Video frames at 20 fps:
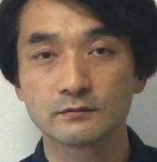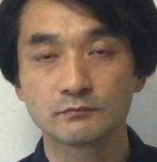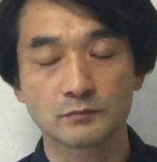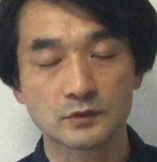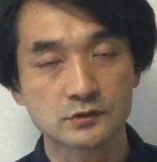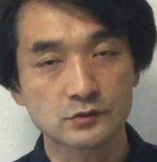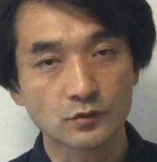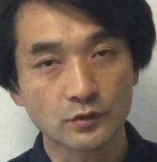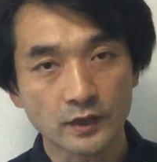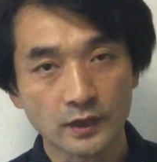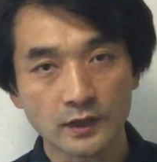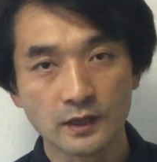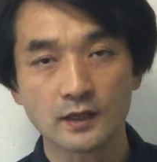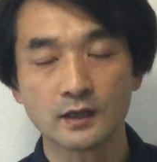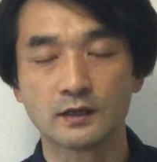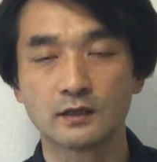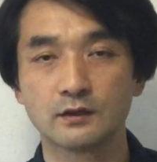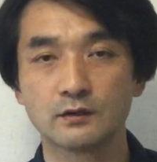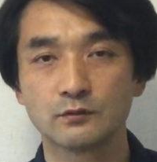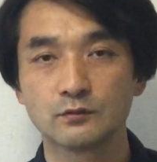まあ、それ
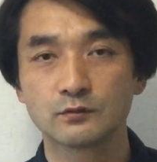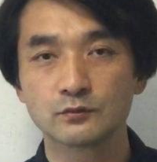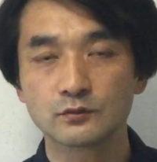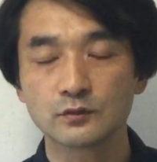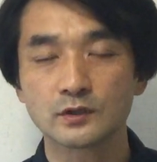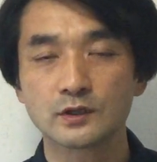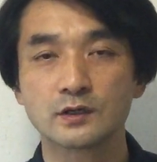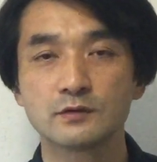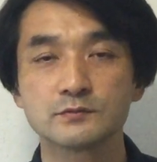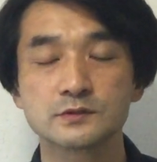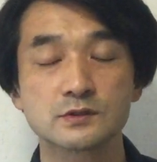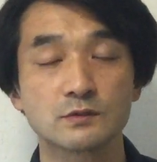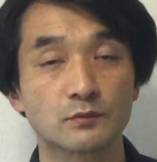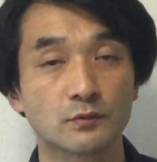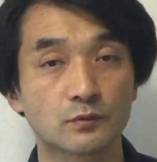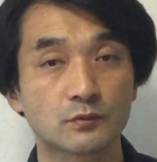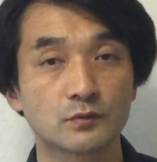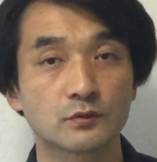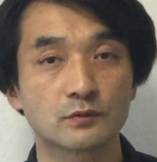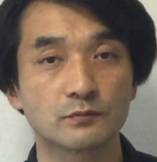が本当に神様
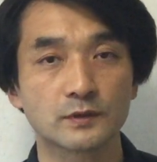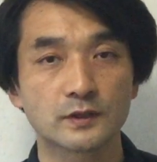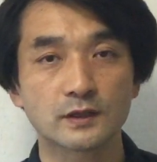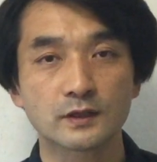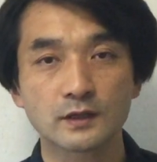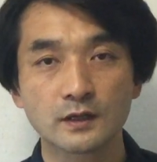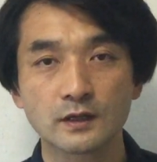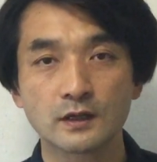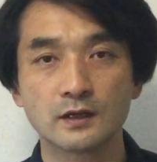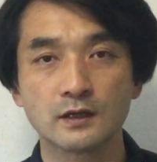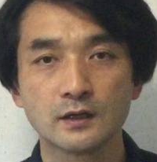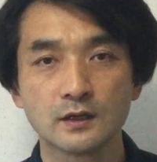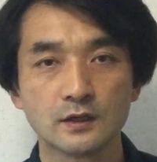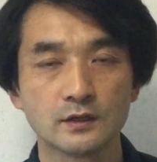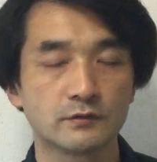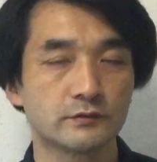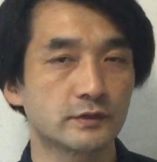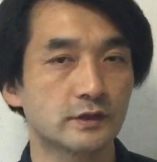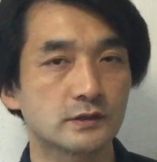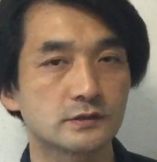の言葉だけが
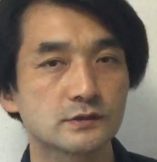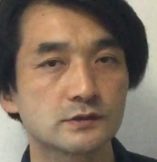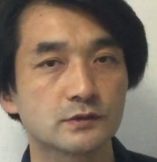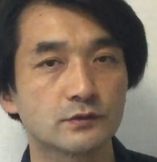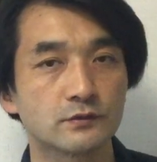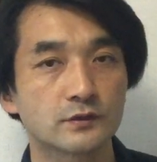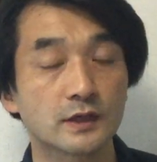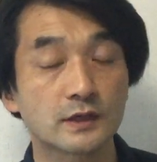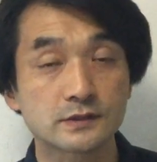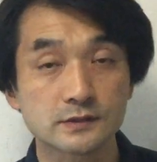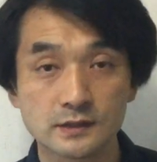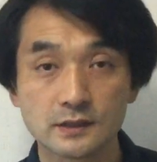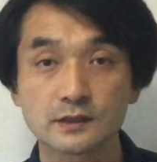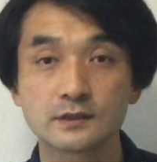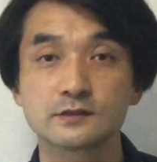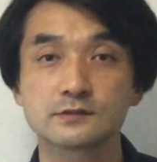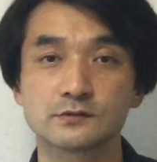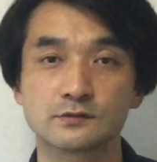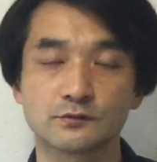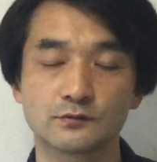私の助け
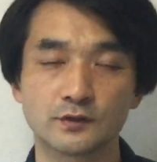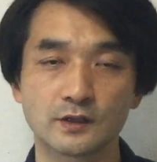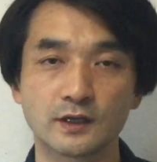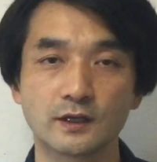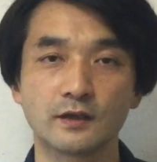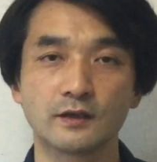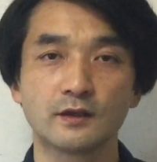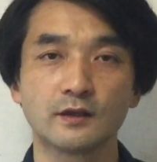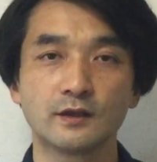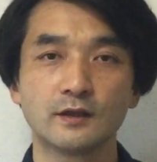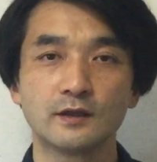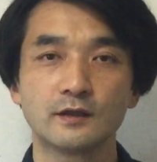ですので、